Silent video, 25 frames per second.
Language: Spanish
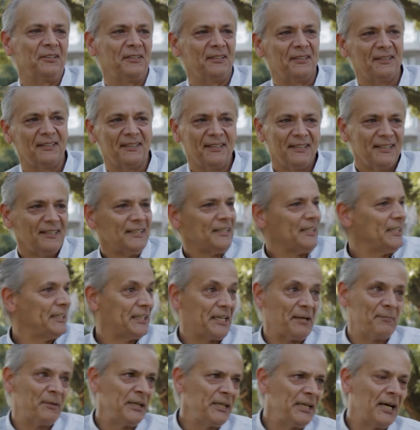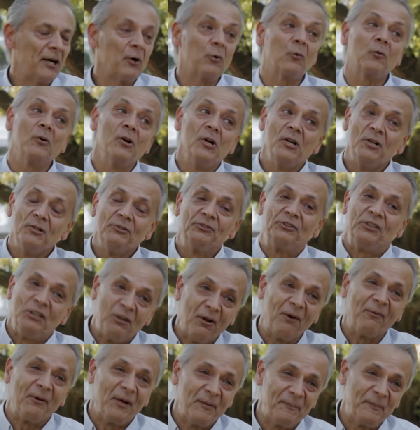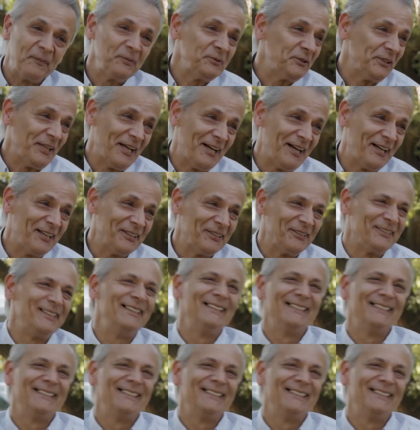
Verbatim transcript: de, eh, que me digan si lo habré puteado.